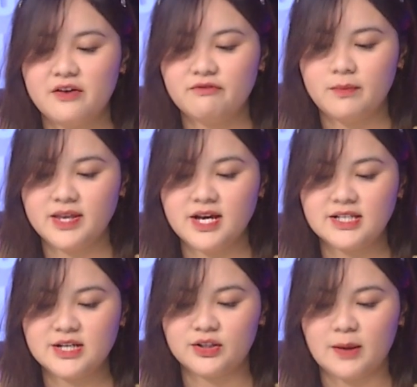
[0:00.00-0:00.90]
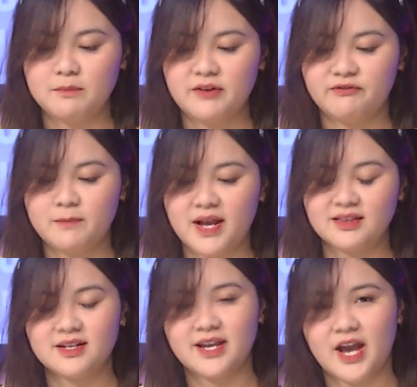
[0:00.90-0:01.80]
Và bây giờ chào tạm biệt với bản
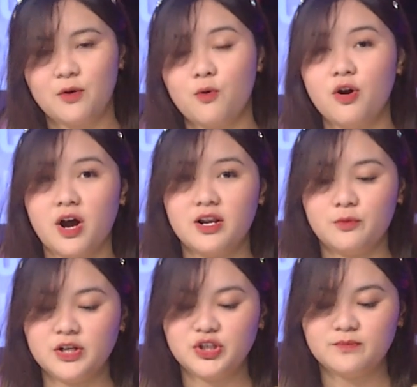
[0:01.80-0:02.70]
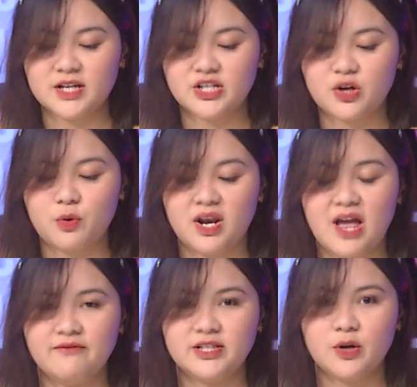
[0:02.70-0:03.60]
tin ngắn của Hollywood, chúng ta sẽ quay
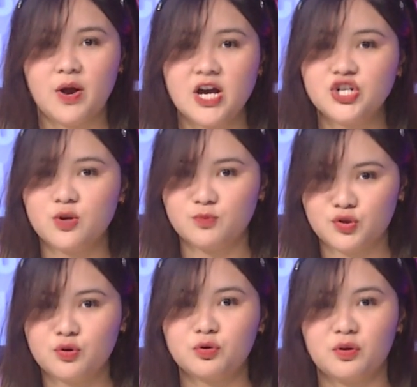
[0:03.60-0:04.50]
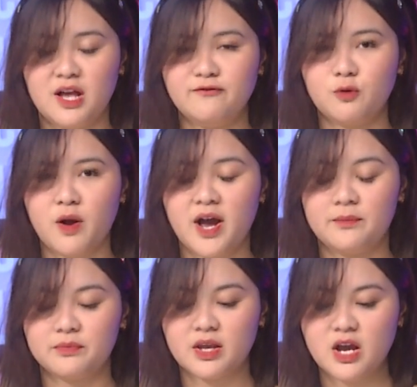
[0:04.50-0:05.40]
lại với châu Á trong suốt tuần lễ vừa
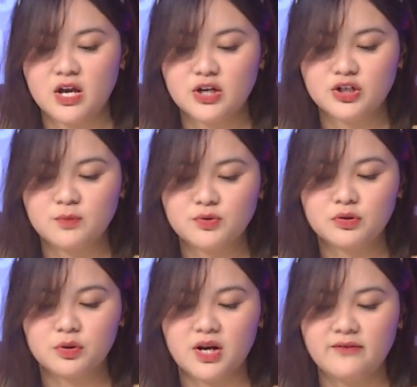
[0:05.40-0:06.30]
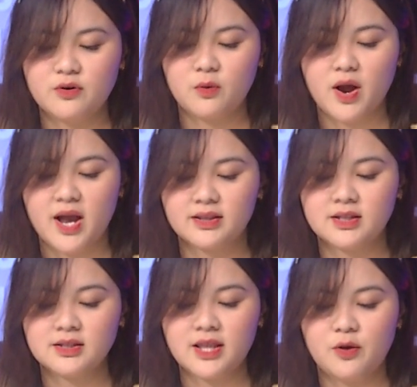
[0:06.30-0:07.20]
qua. Trong suốt tuần lễ vừa qua,
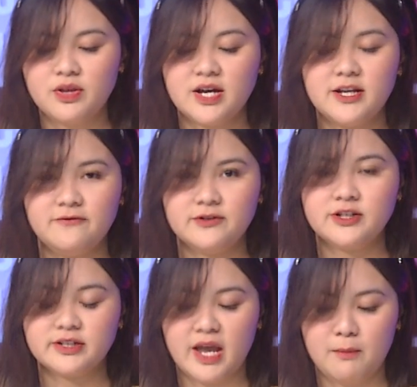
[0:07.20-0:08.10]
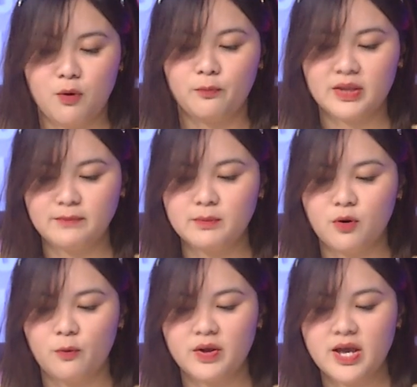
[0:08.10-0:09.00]
tính theo giờ địa phương ngày 1 tháng
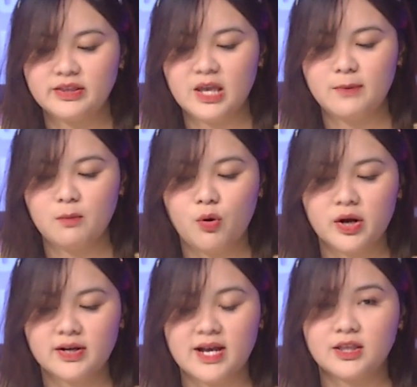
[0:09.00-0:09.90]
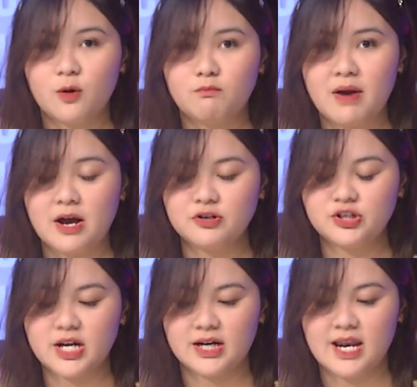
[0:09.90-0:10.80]
11, thì Billboard đã thông báo
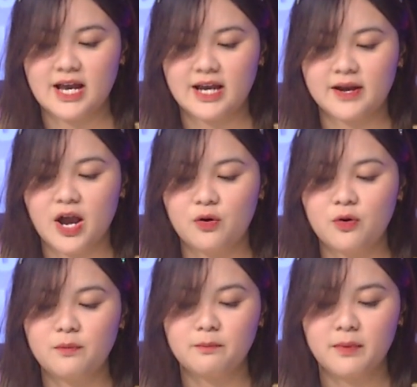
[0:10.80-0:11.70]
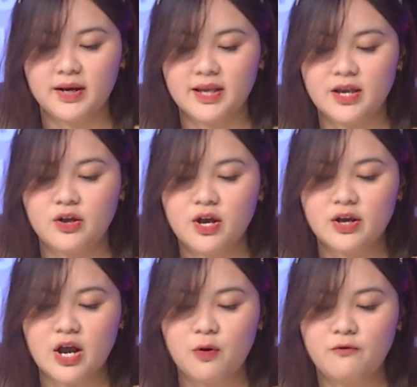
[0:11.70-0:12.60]
rằng là ca khúc Money,
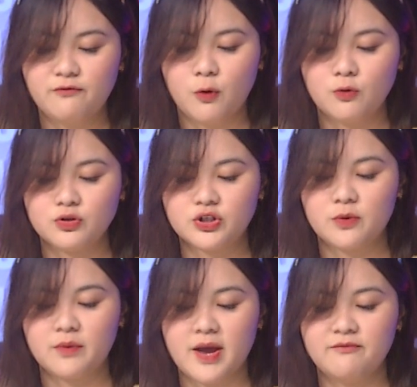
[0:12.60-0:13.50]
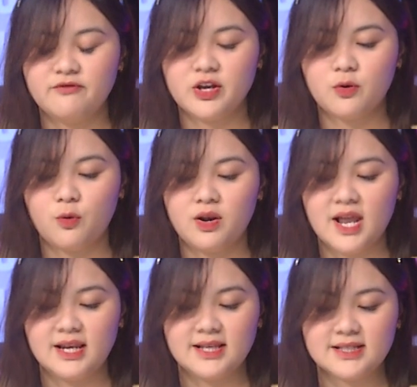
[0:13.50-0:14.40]
ca khúc phụ trong MV của
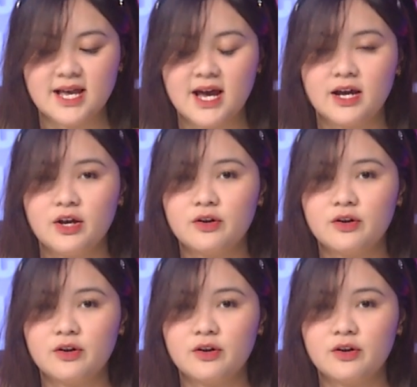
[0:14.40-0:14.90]
La Lisa,